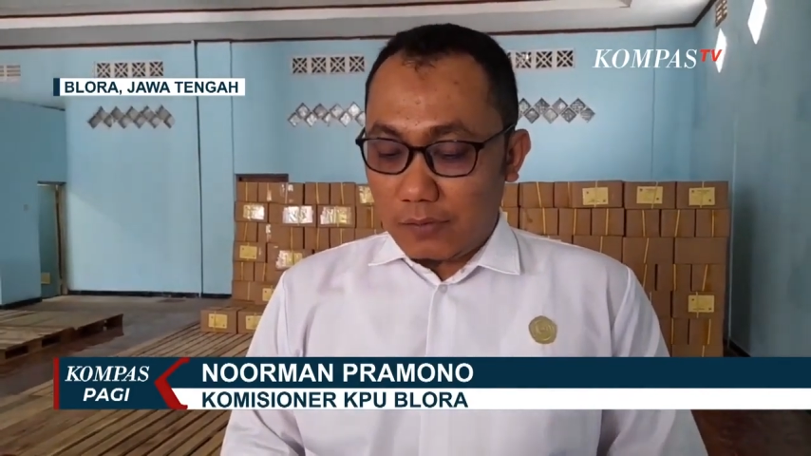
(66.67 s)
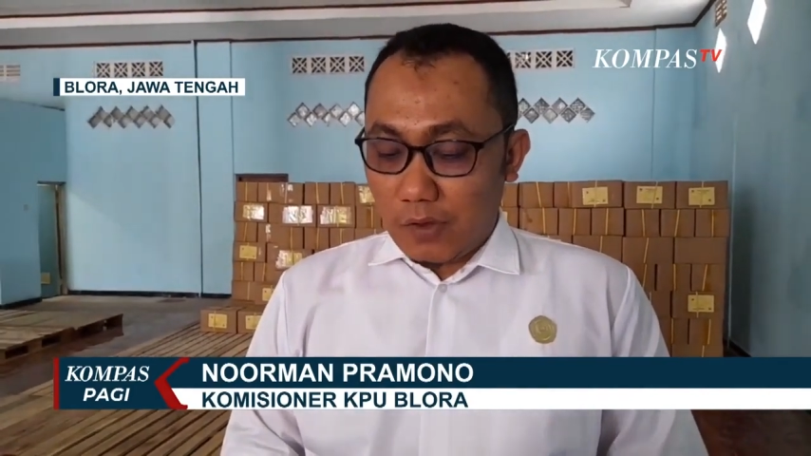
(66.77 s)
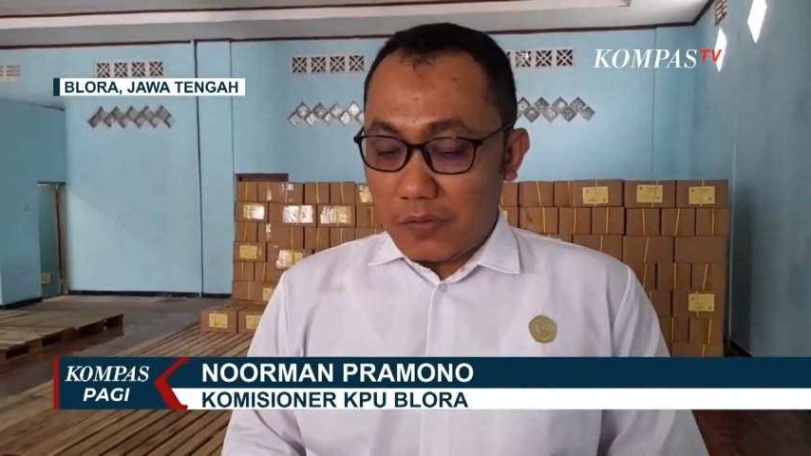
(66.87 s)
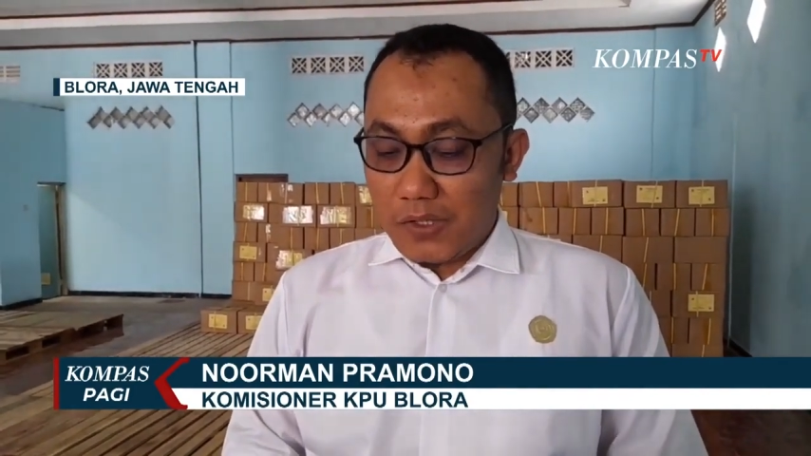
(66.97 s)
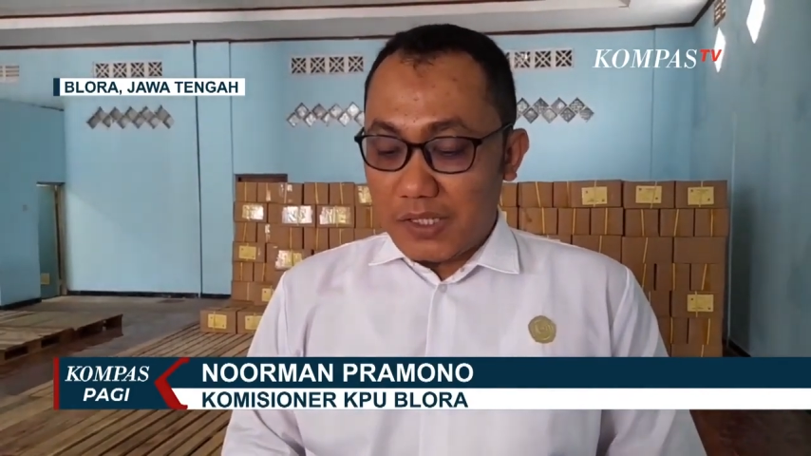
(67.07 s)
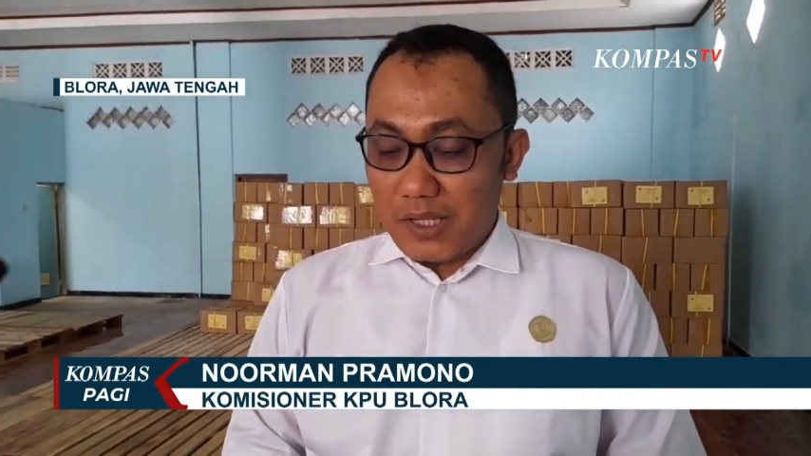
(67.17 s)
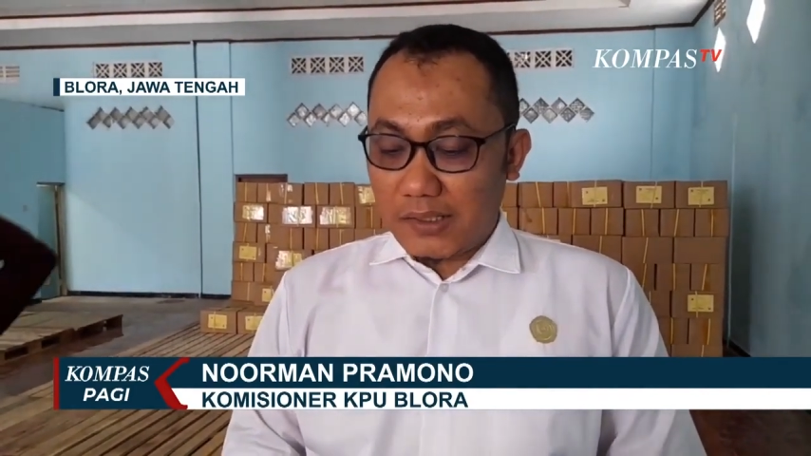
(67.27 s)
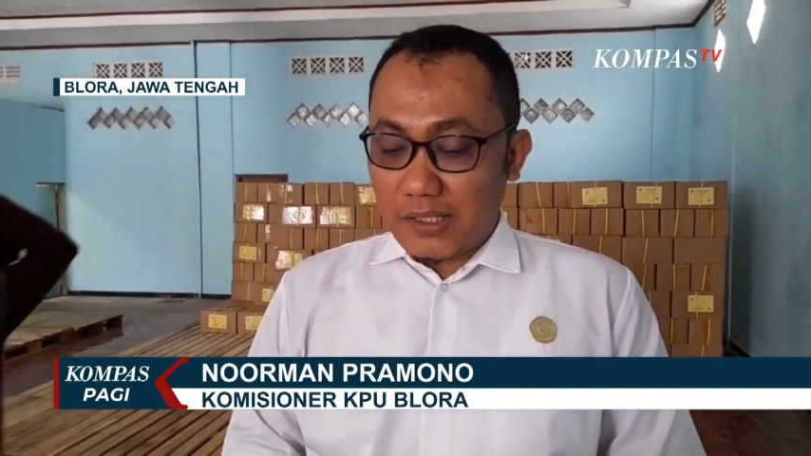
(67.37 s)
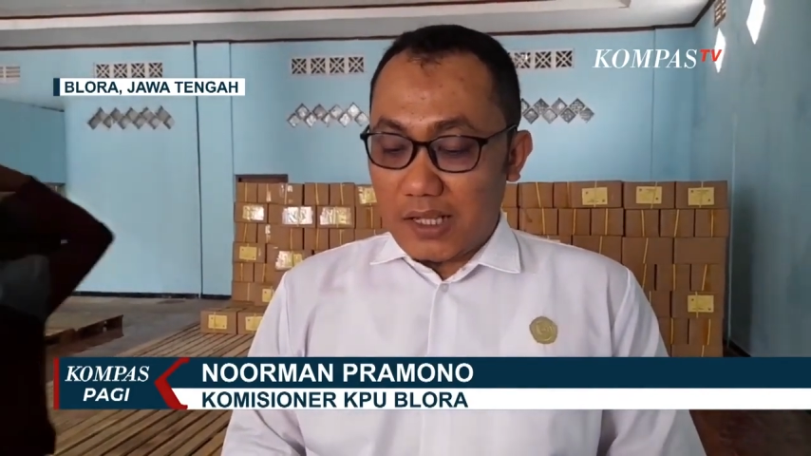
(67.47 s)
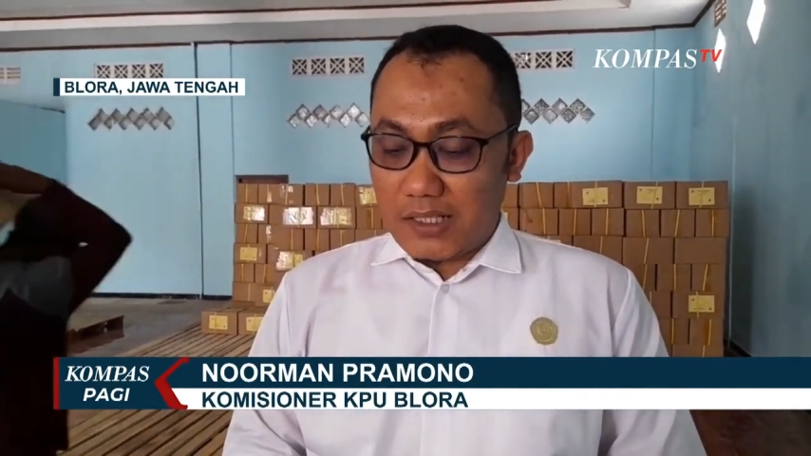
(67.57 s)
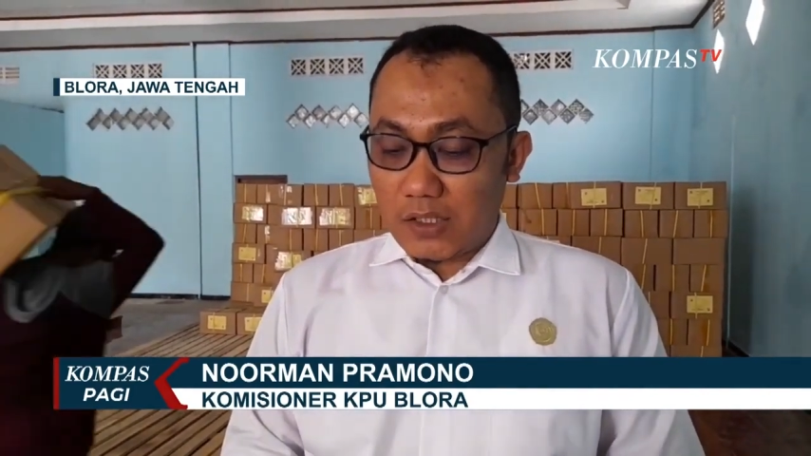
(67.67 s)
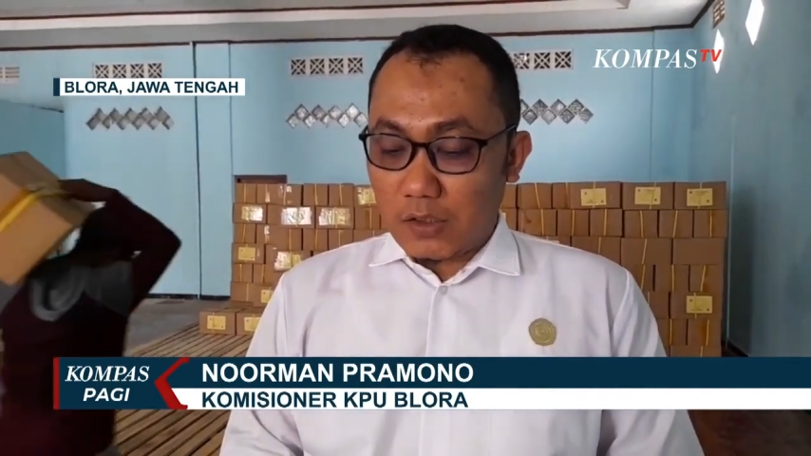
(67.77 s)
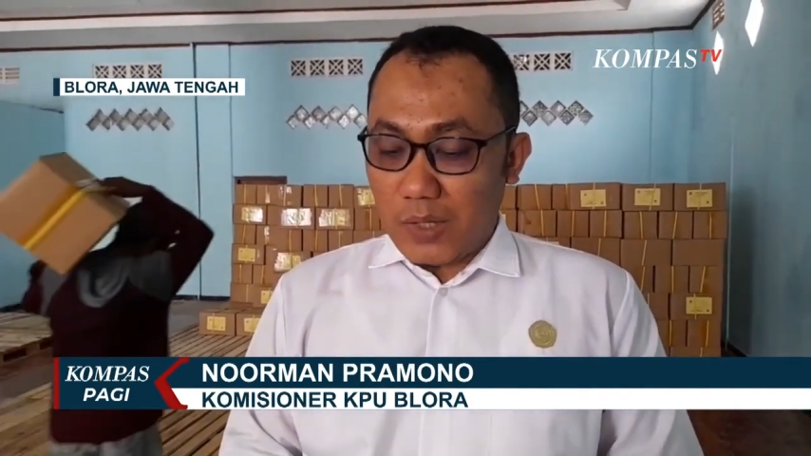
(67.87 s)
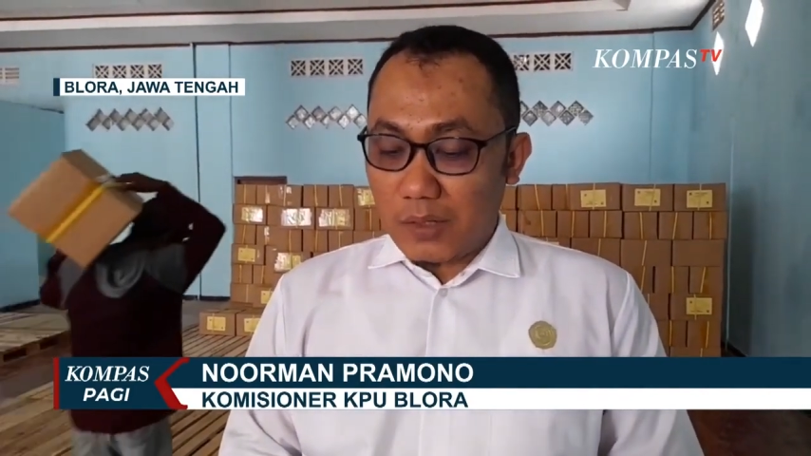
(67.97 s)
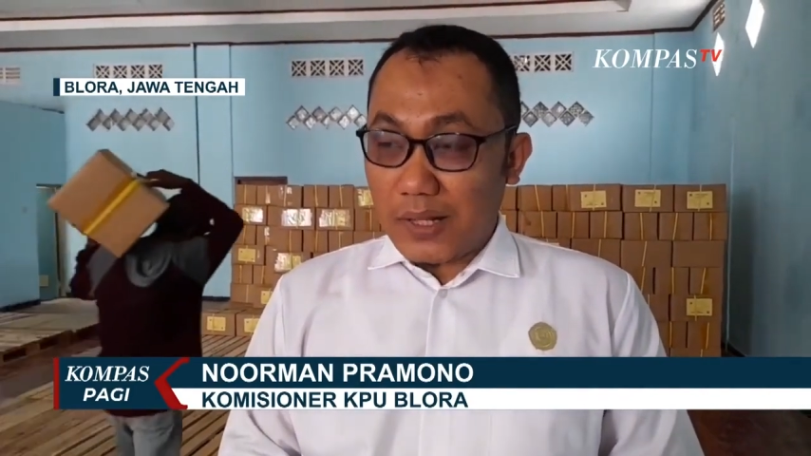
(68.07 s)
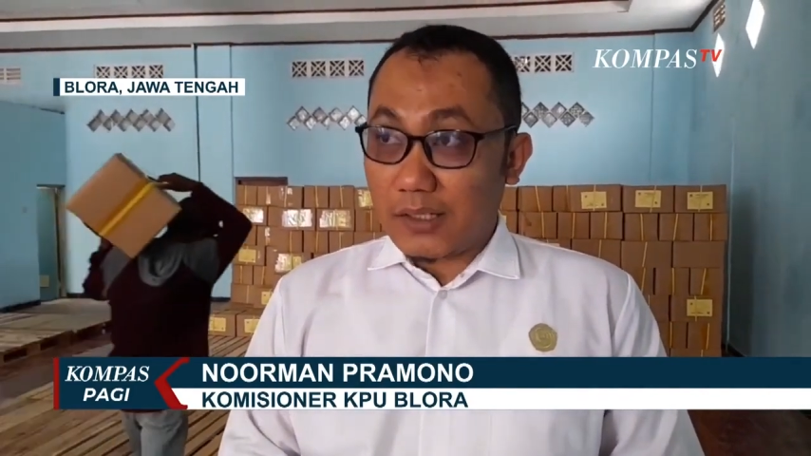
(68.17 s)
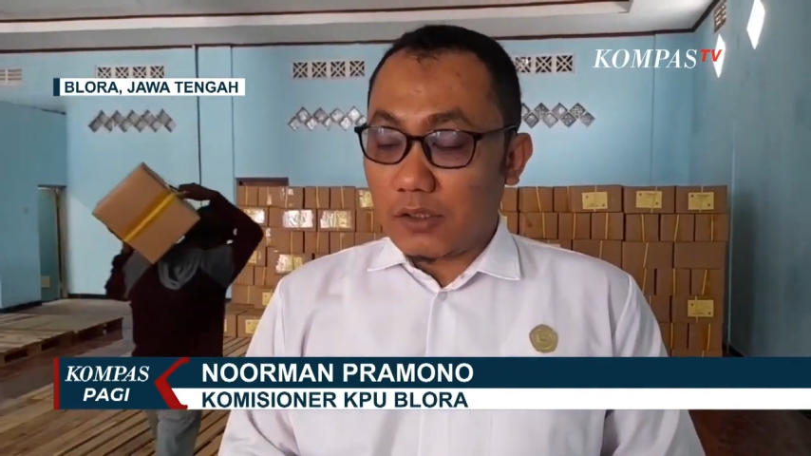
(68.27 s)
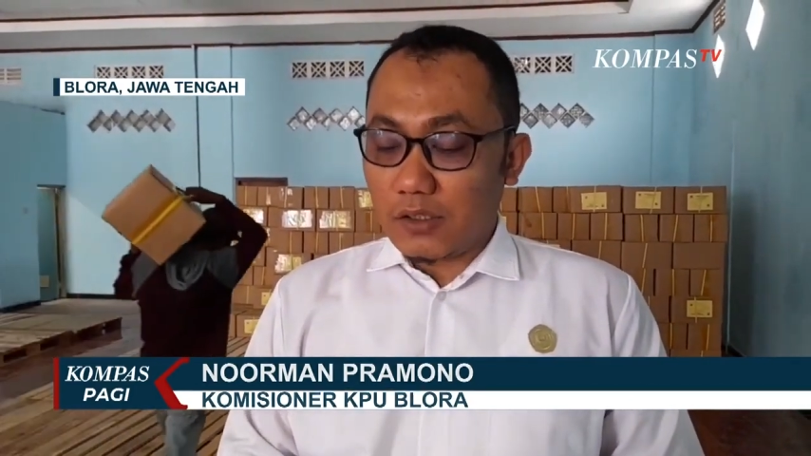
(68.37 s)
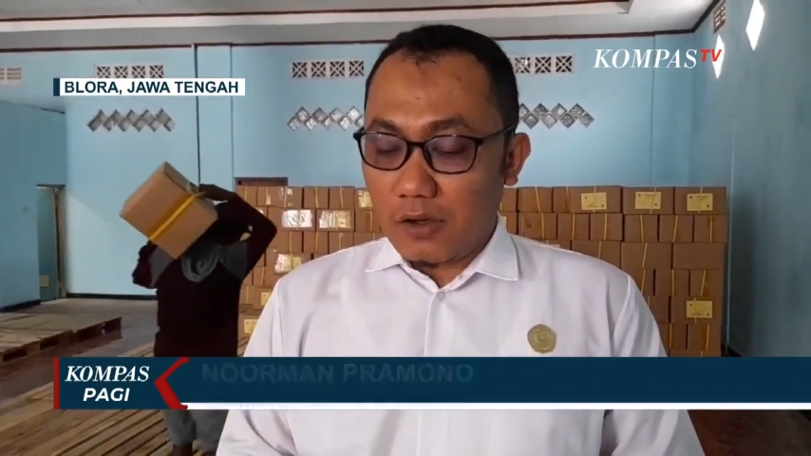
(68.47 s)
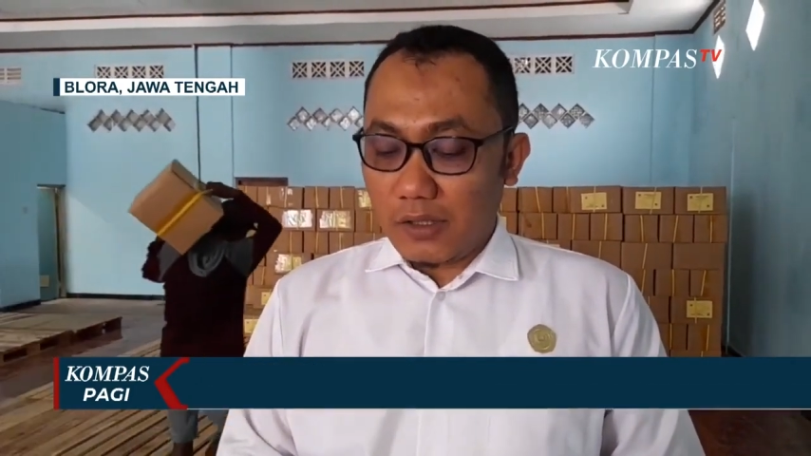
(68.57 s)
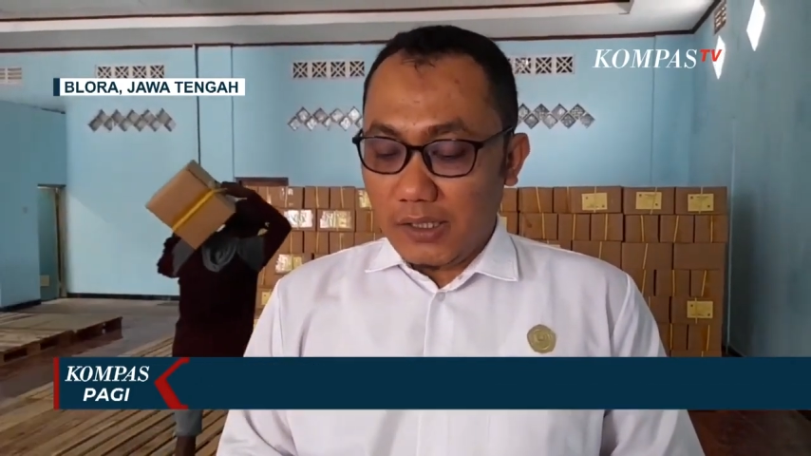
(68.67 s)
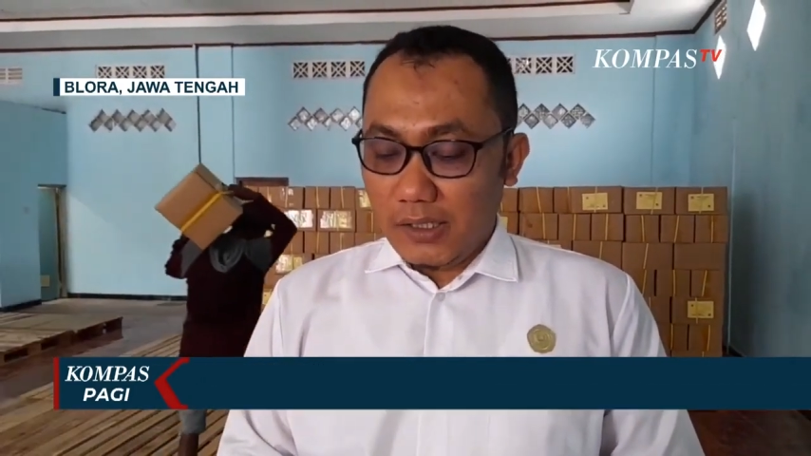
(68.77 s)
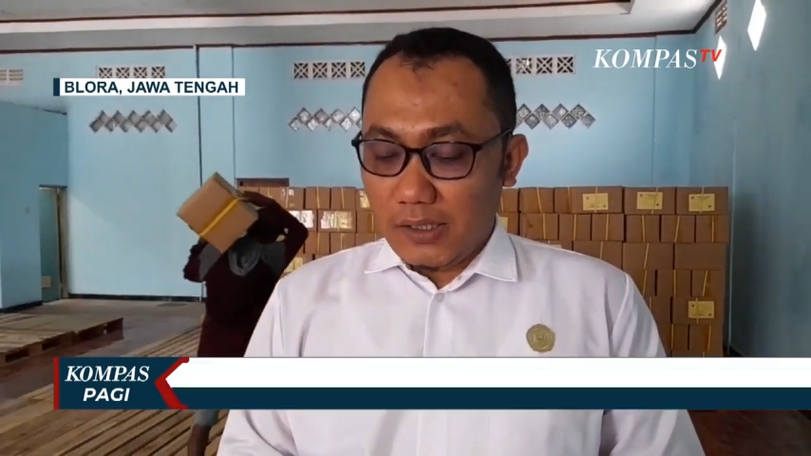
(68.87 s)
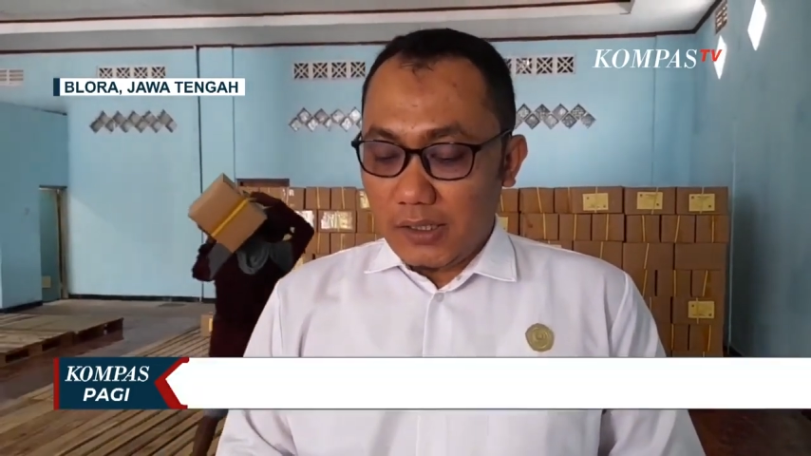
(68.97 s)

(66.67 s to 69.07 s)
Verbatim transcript: provinsi ada 1440 koli,